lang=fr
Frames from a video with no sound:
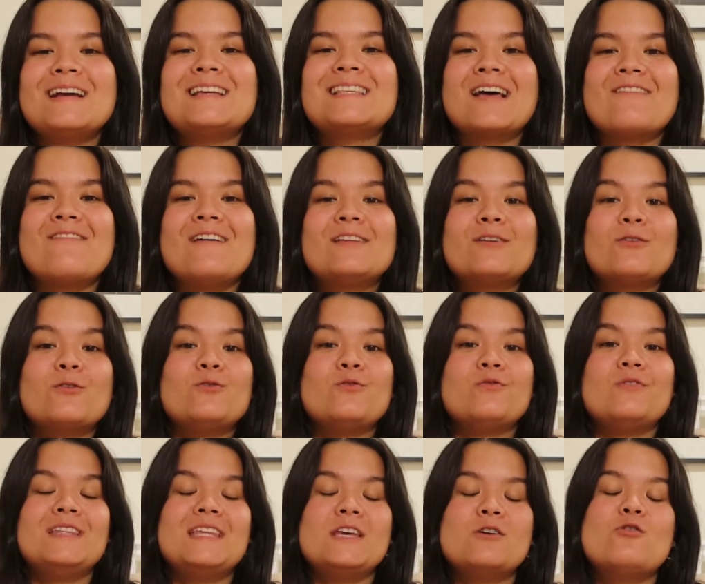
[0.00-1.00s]
et ça va être une
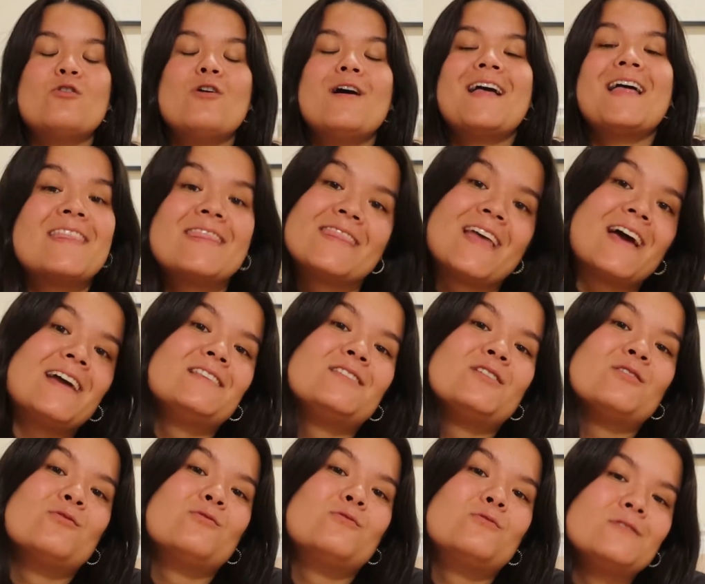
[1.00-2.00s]
vidéo
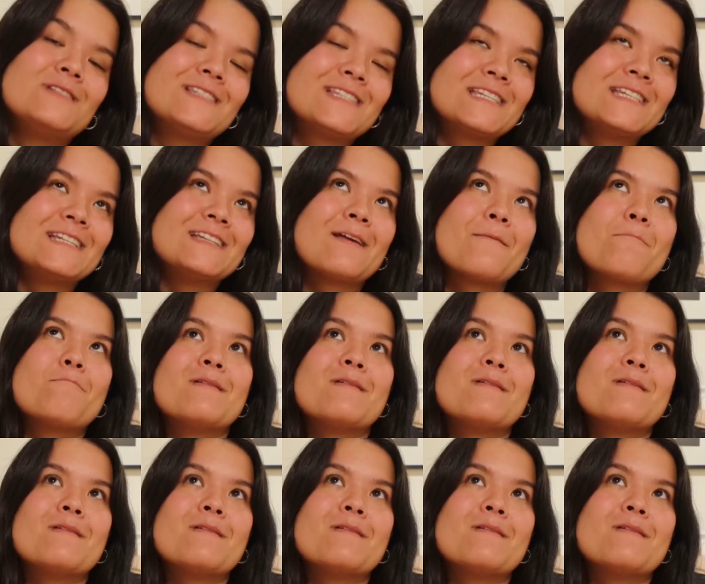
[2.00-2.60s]
night routine,